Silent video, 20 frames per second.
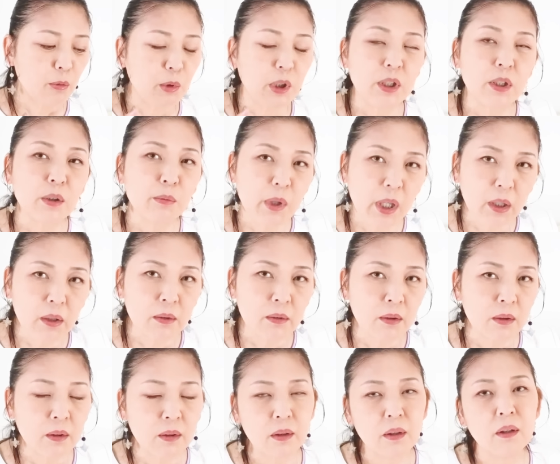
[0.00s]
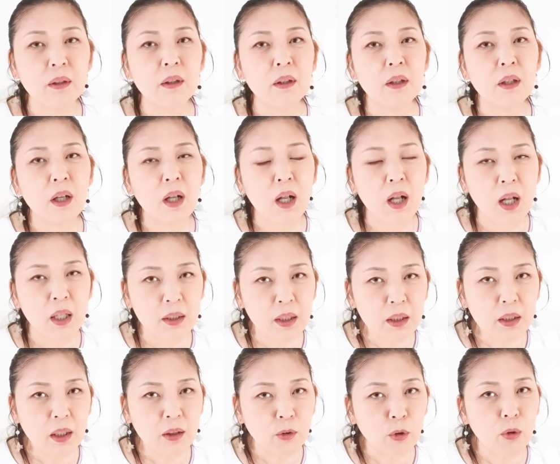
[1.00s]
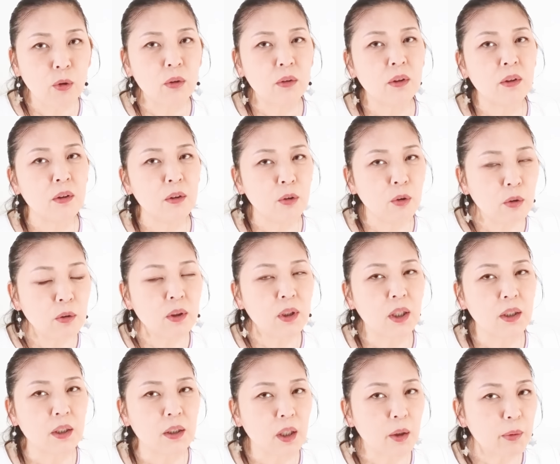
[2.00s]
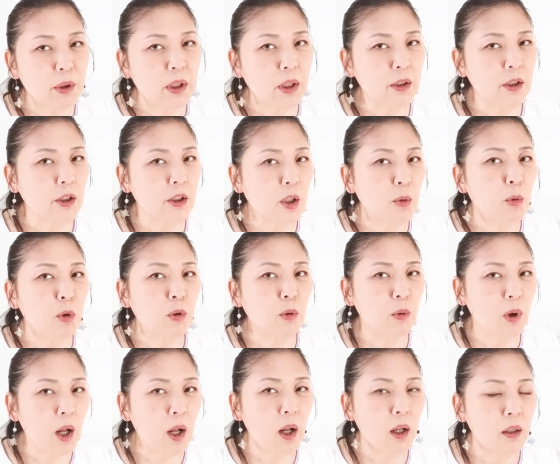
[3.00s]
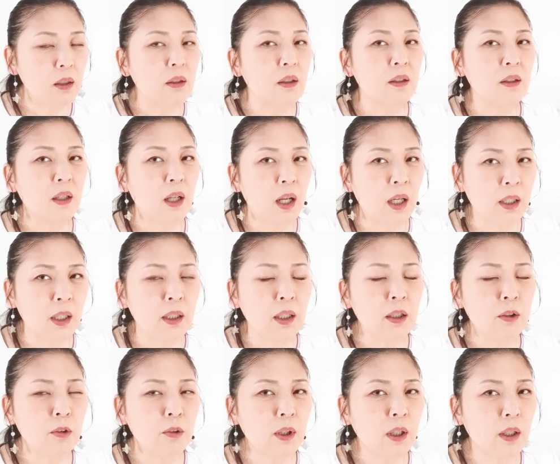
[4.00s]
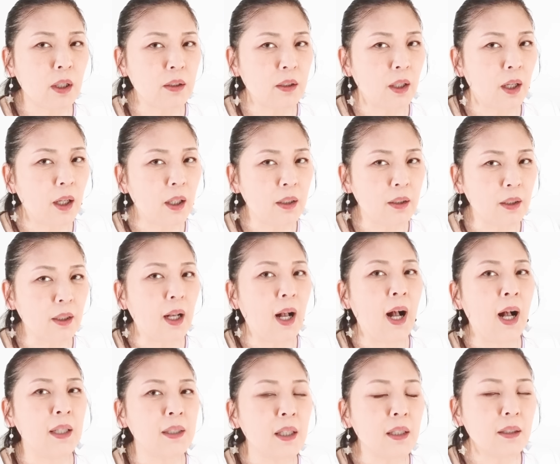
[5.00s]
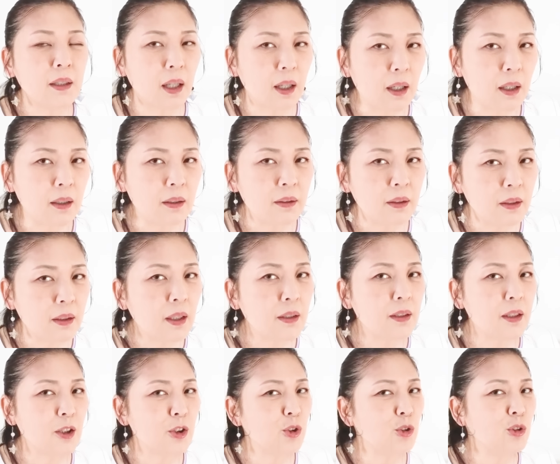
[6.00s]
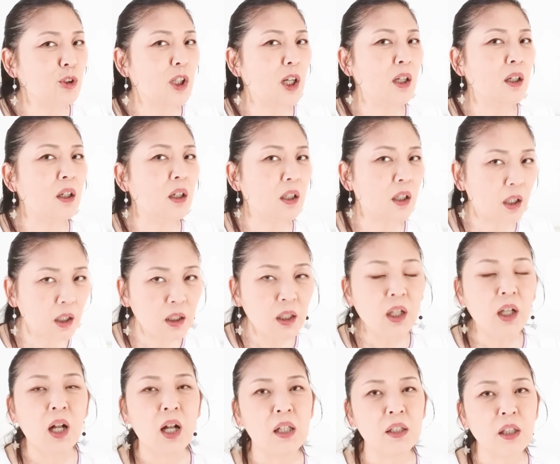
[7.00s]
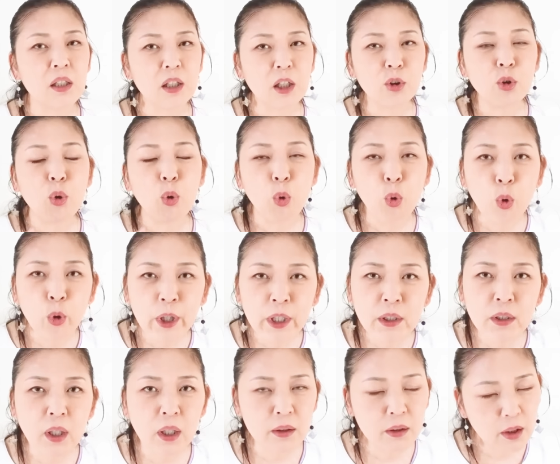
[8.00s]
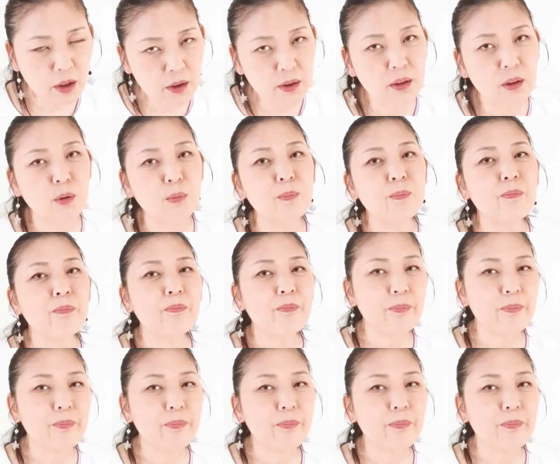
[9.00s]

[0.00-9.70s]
三つ目、あなたの飲んだり食べたりしたものは、体の中に入り、あなたになった瞬間からあなたの応援団です。